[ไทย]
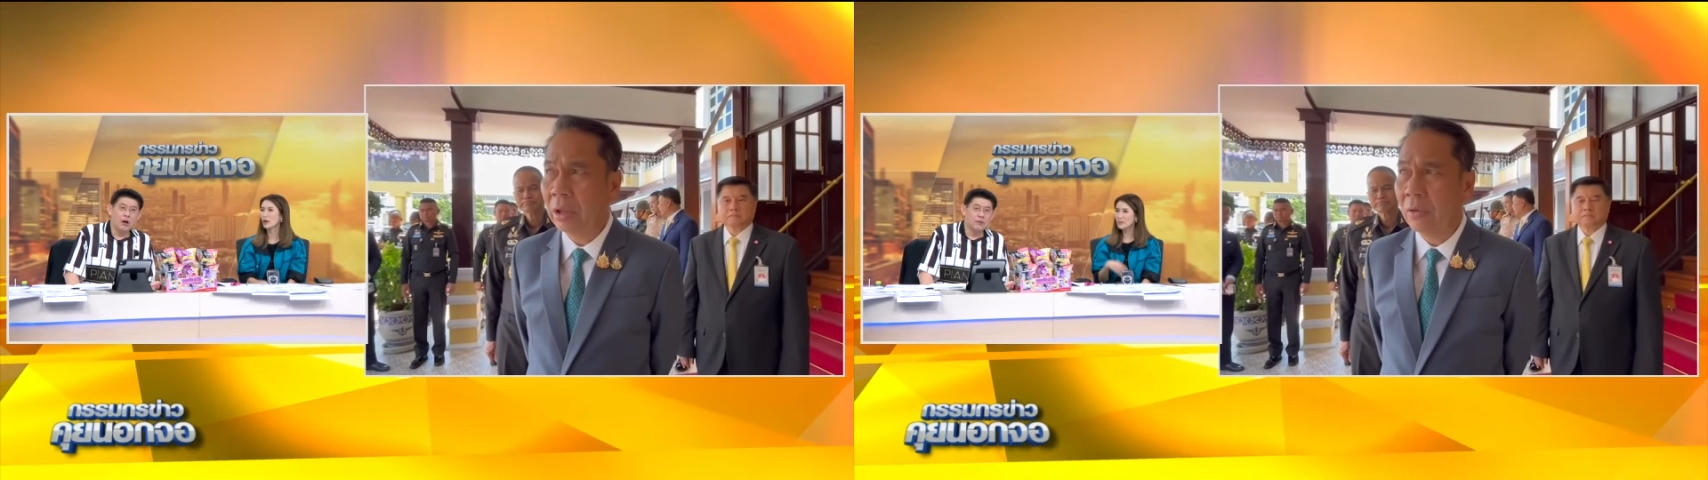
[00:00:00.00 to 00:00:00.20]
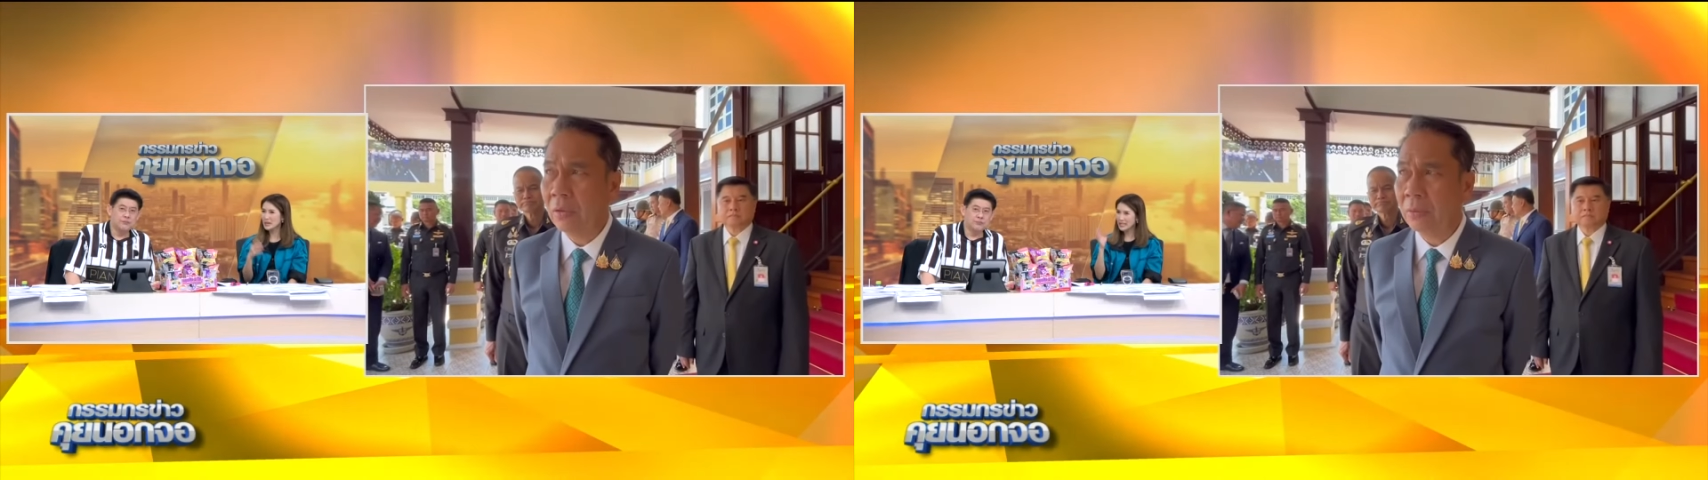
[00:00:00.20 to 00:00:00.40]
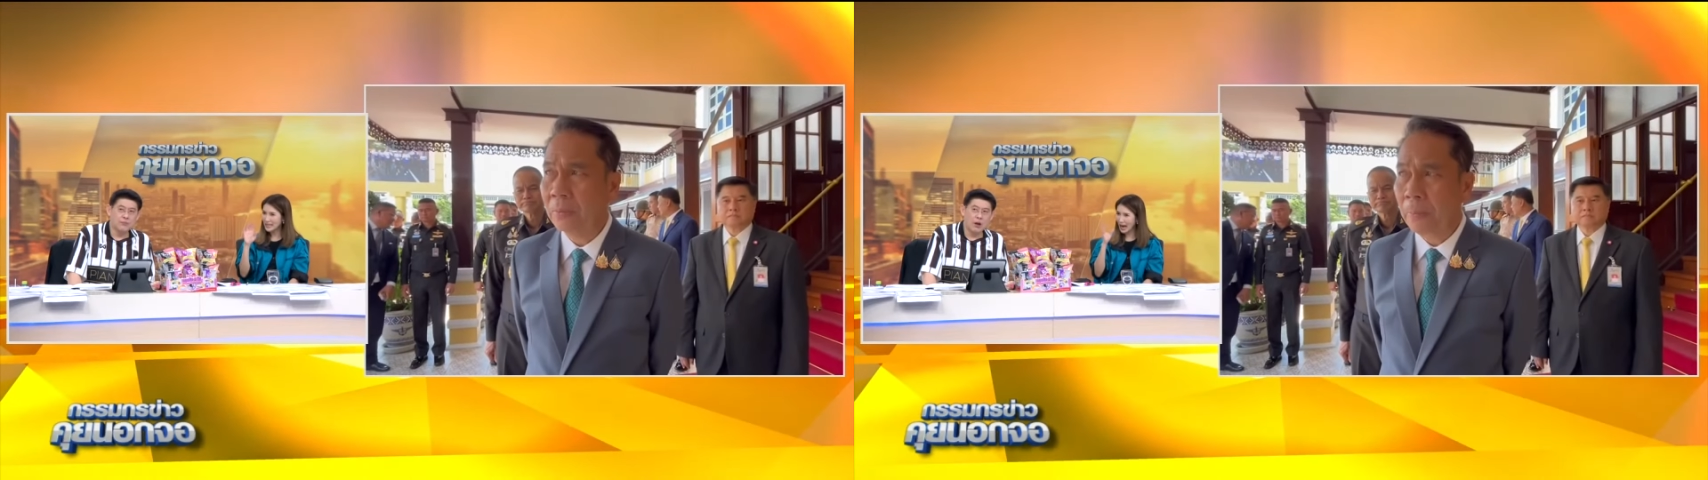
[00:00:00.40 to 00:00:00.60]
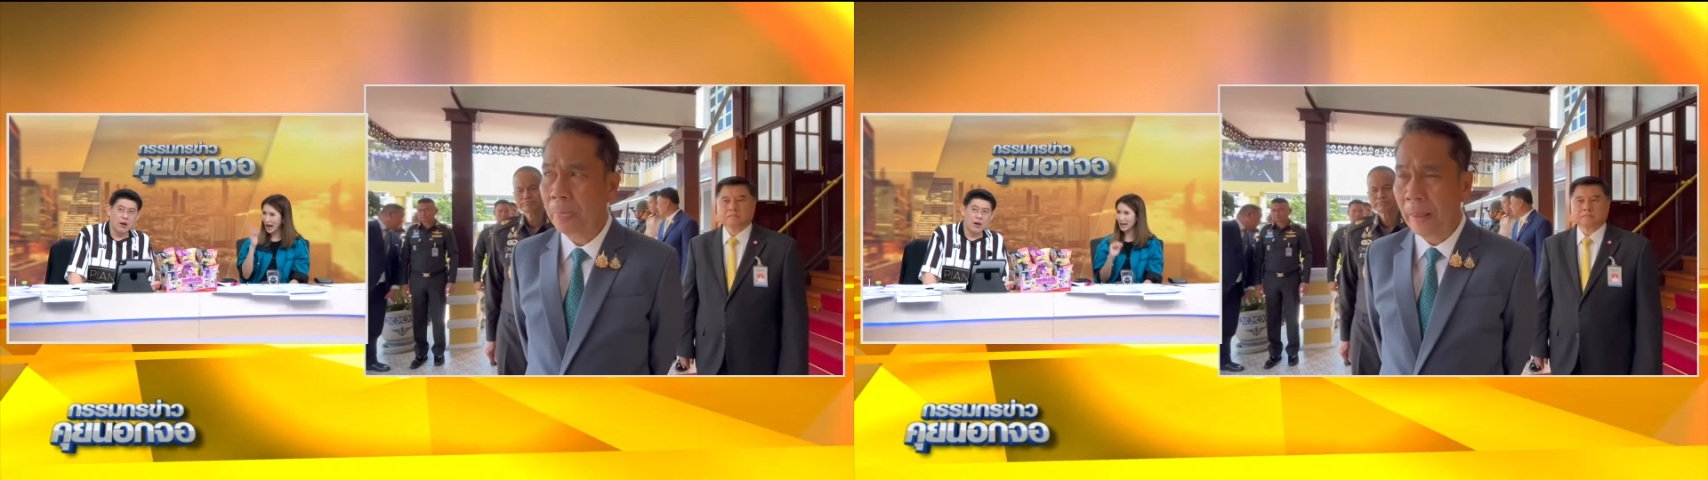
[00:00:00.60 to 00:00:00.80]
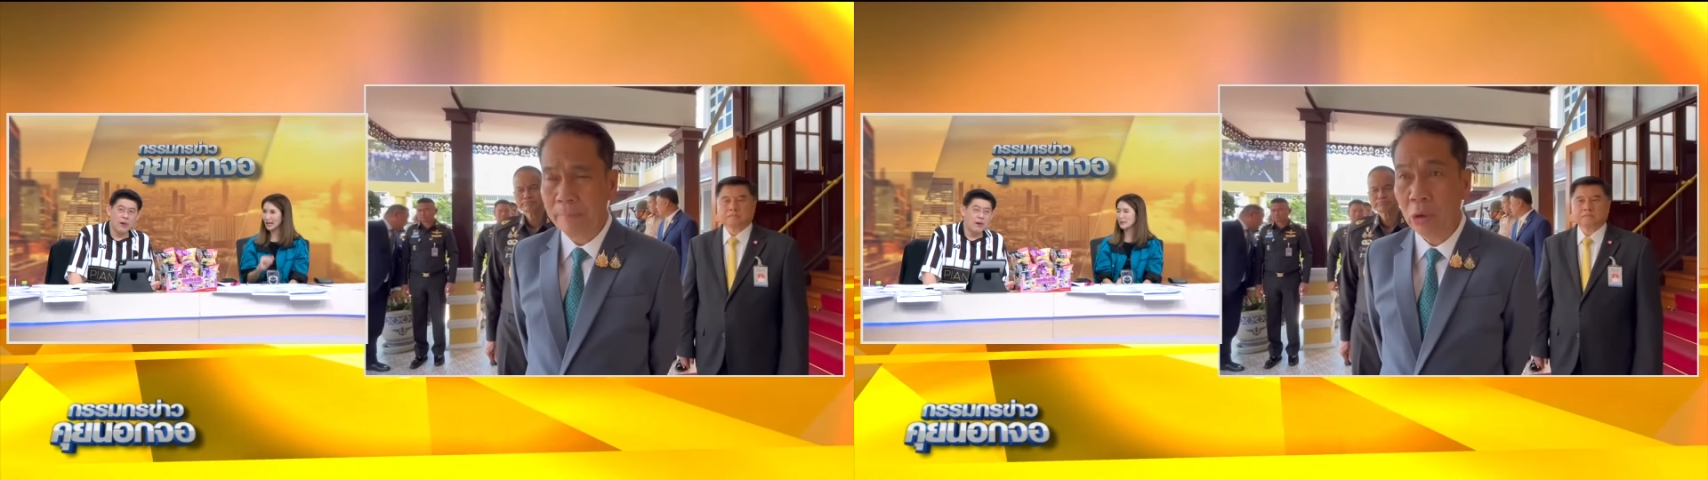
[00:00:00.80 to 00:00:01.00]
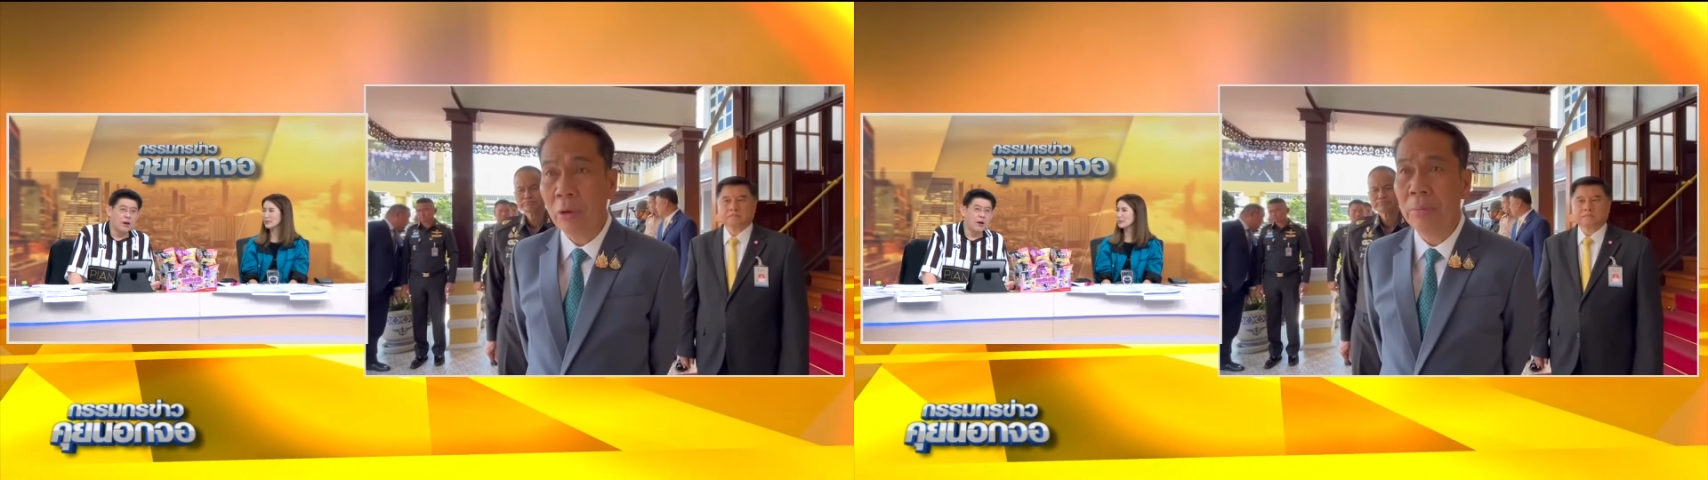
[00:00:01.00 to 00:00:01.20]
ก็มีลีลากันอภิ